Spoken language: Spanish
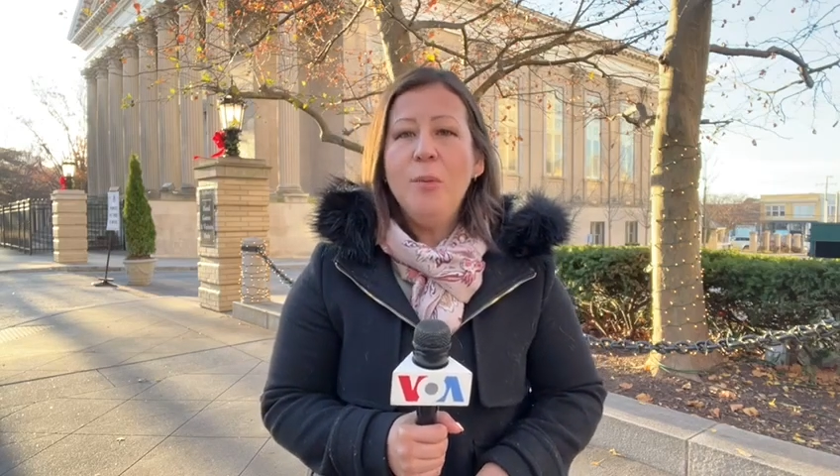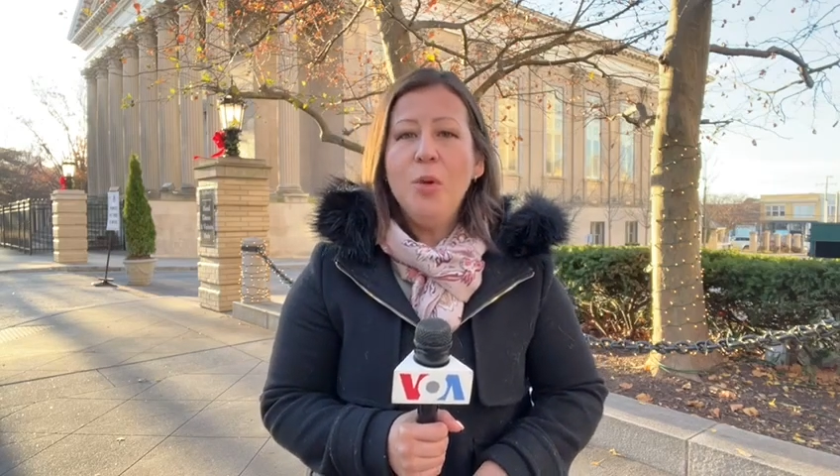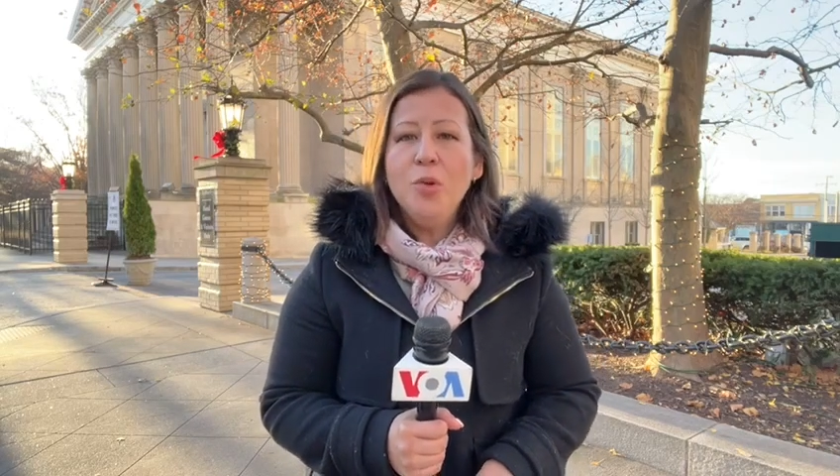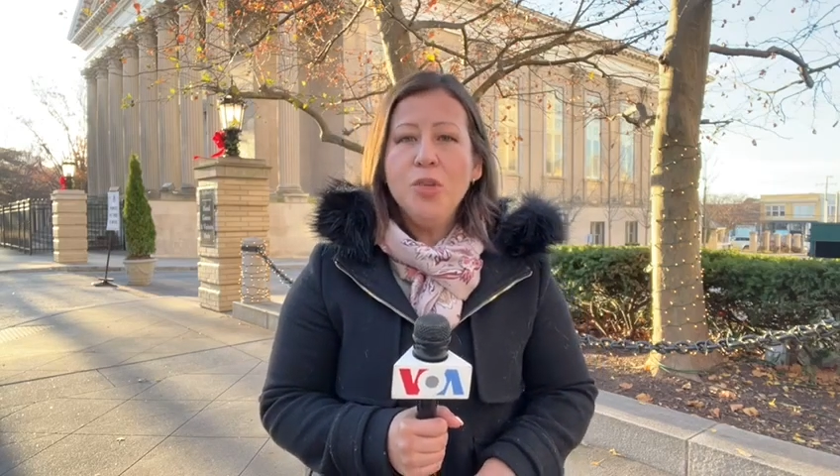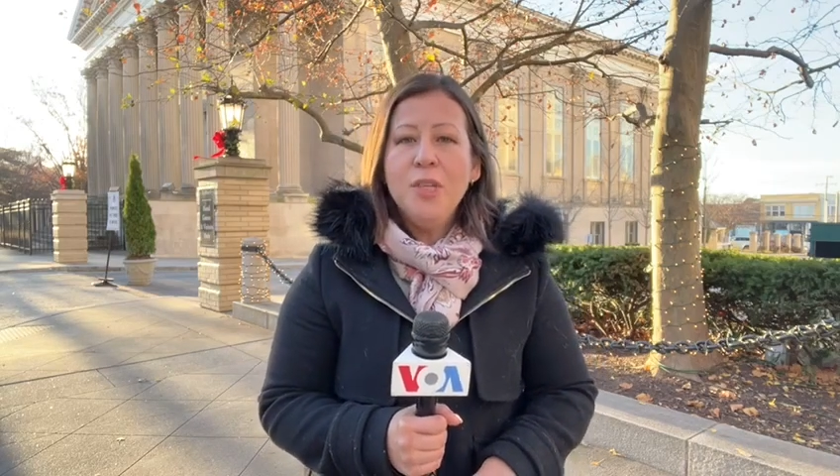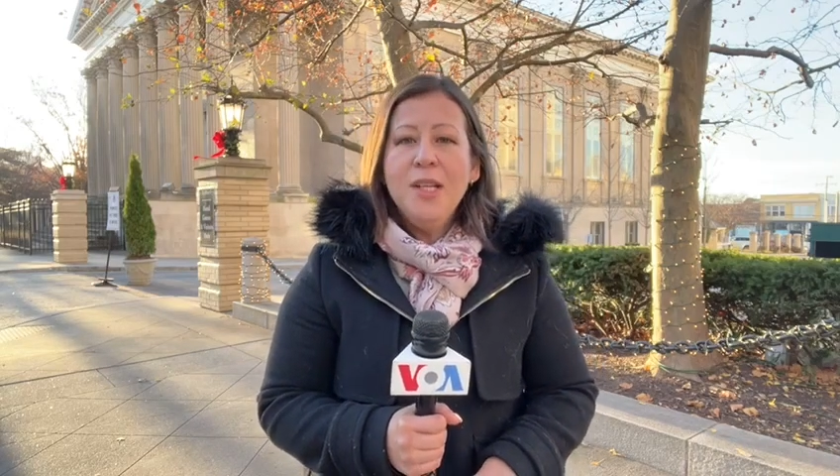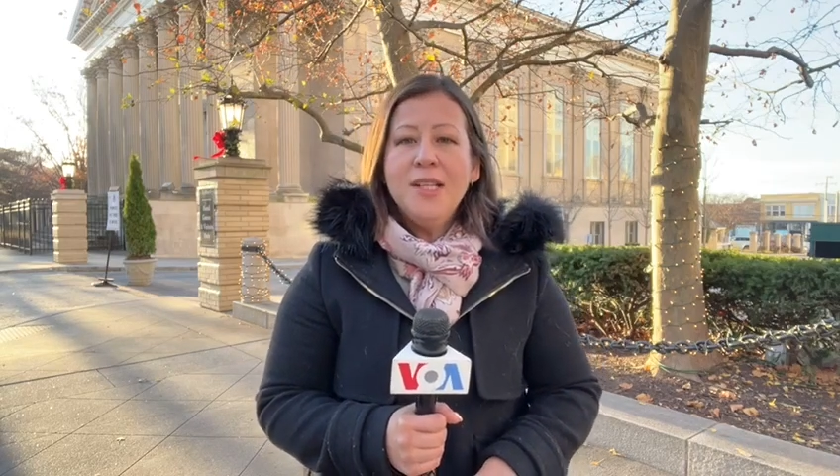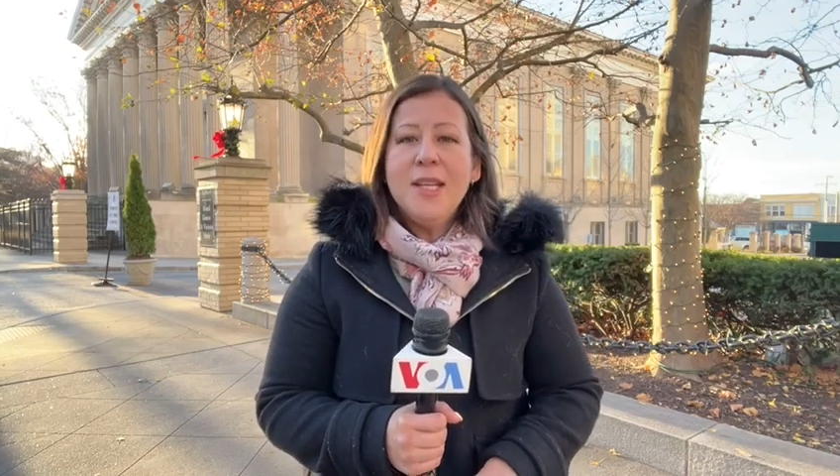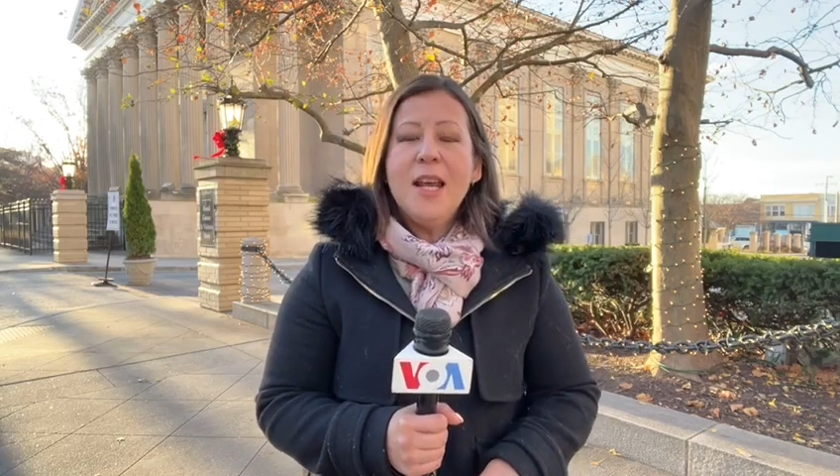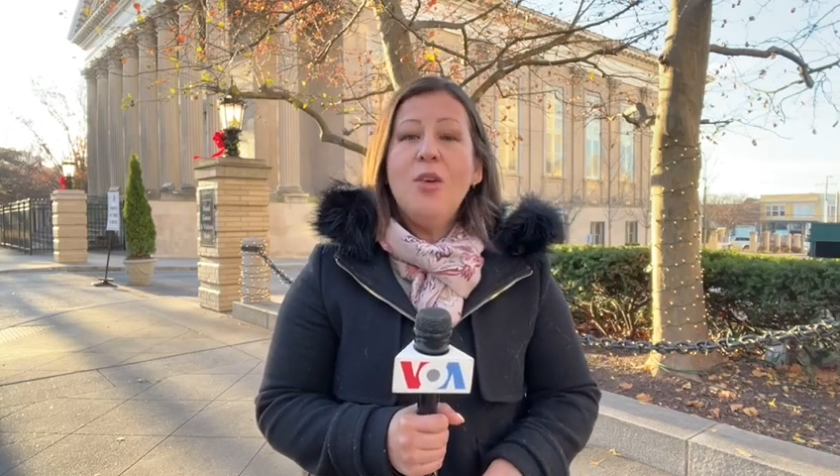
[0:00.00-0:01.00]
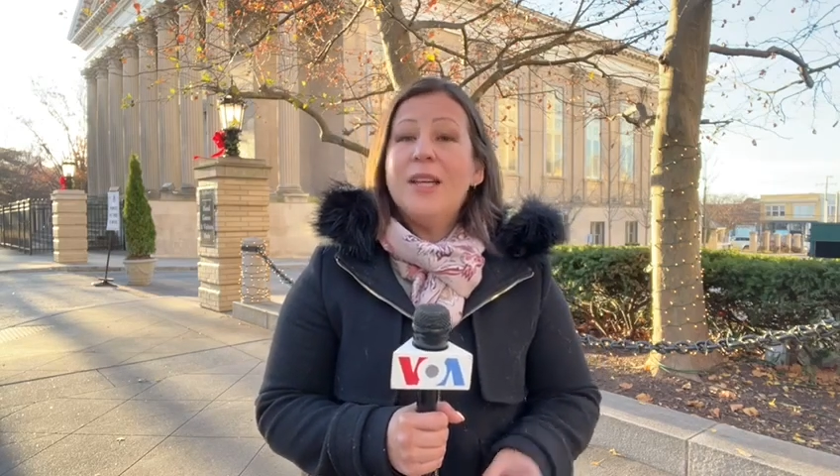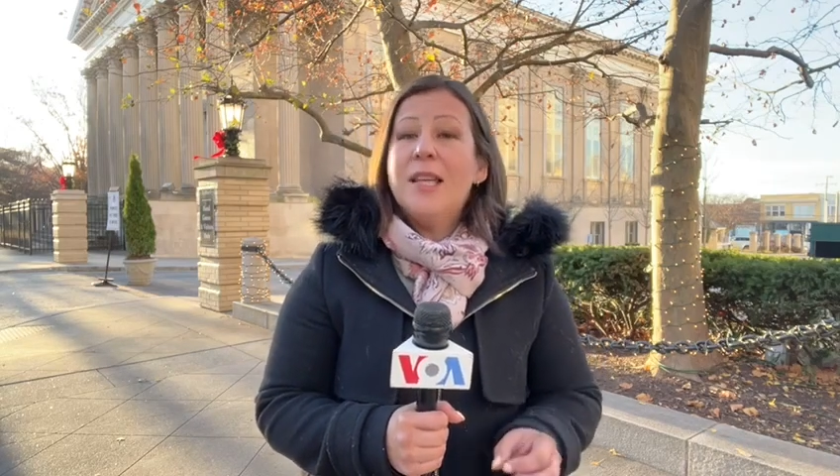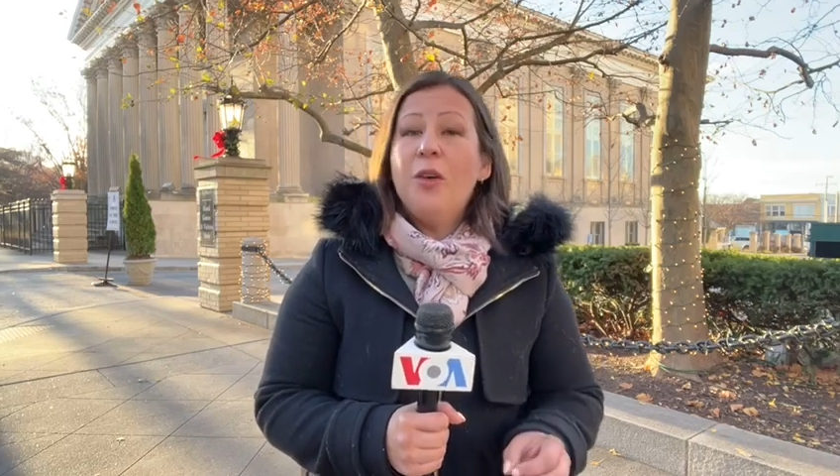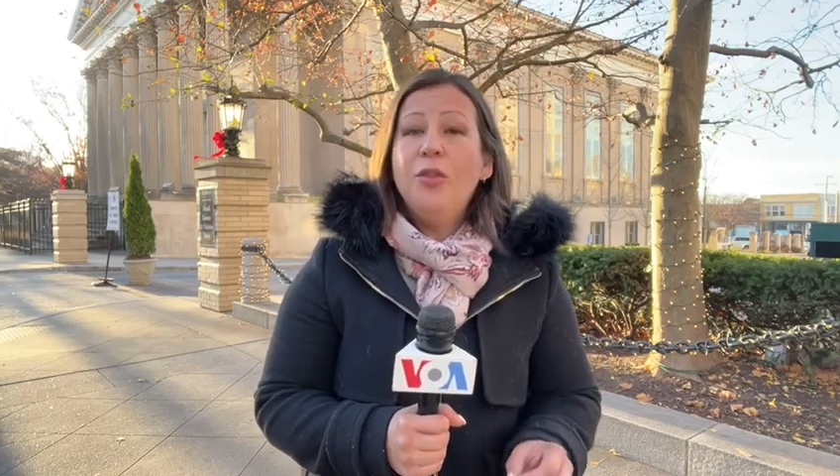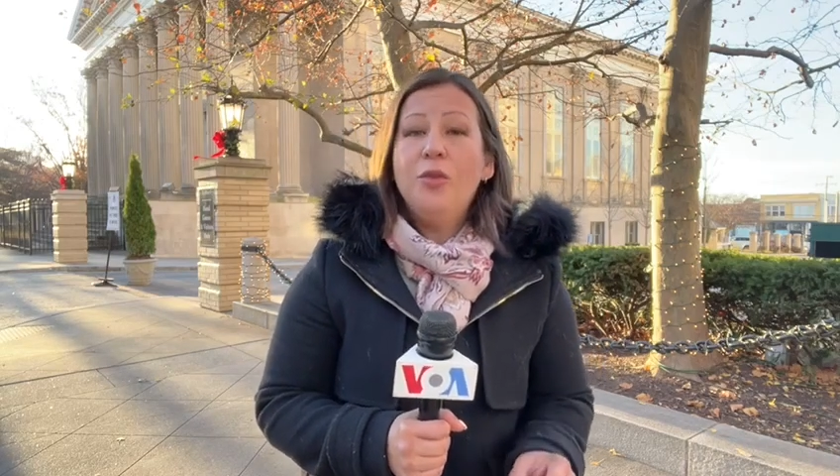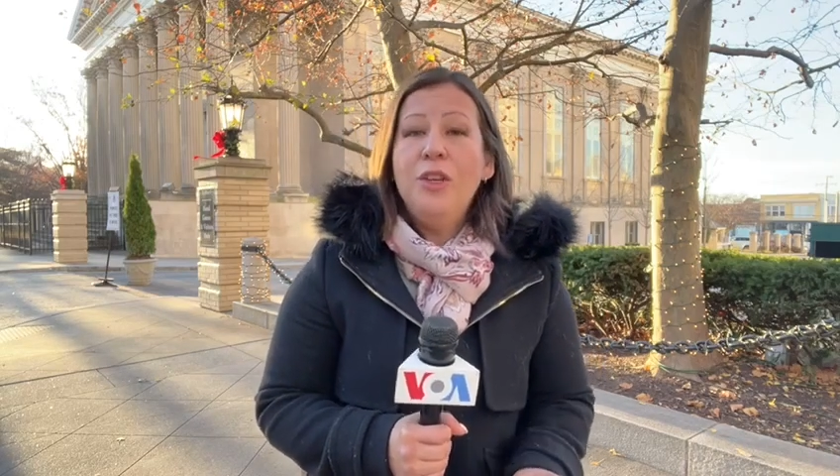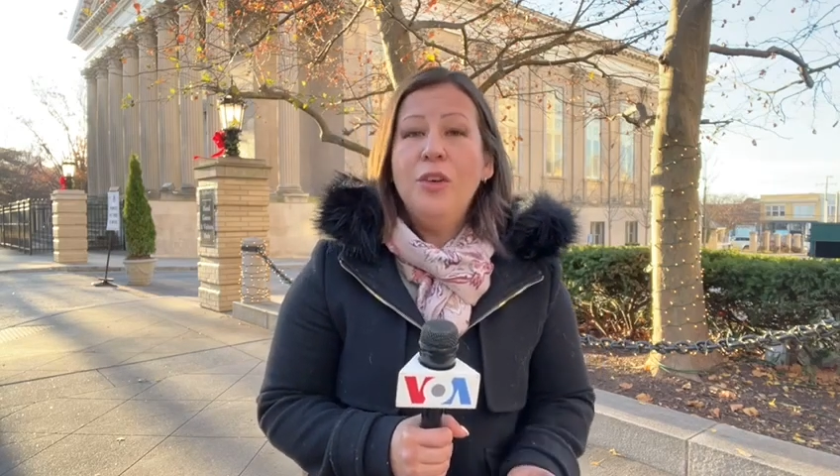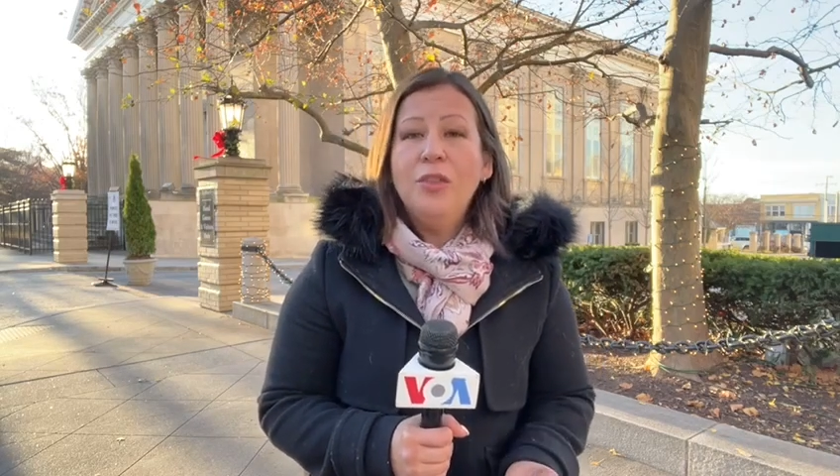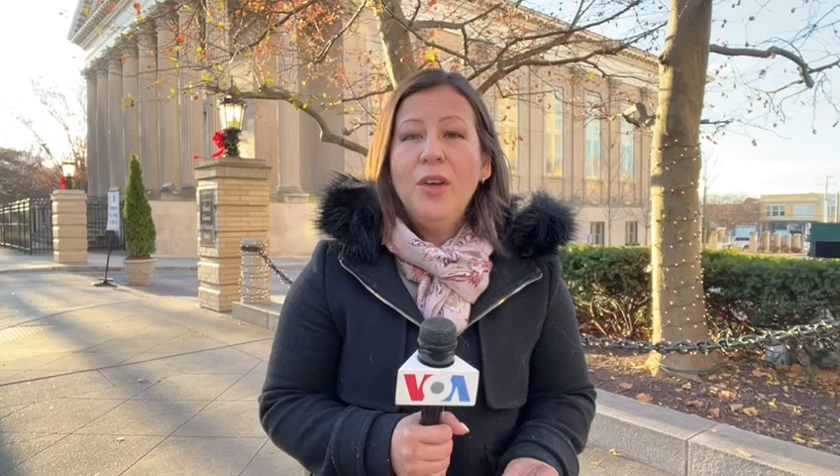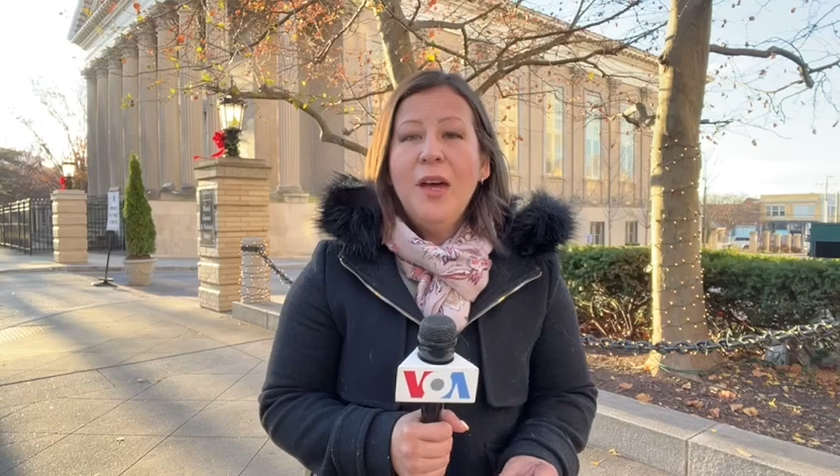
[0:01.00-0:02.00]
Bush señaló que Estados
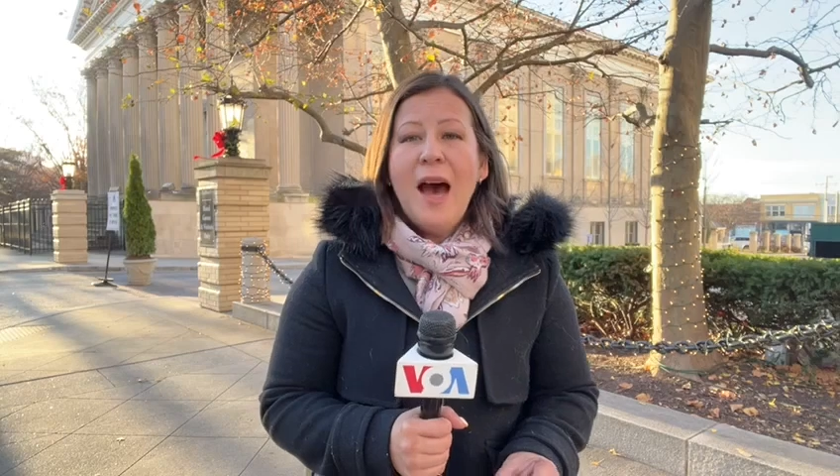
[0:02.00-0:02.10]
Unidos